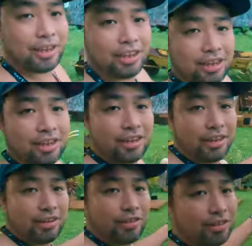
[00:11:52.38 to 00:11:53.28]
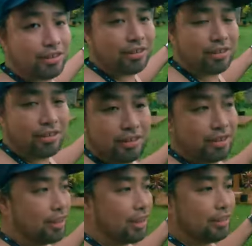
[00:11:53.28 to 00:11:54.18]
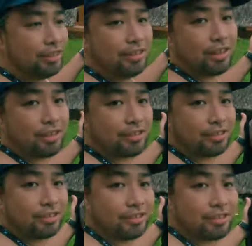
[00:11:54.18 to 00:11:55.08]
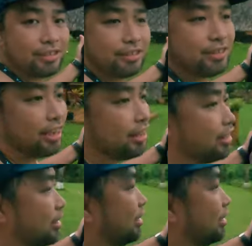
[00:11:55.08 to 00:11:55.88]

mga uh, ano cottages diyan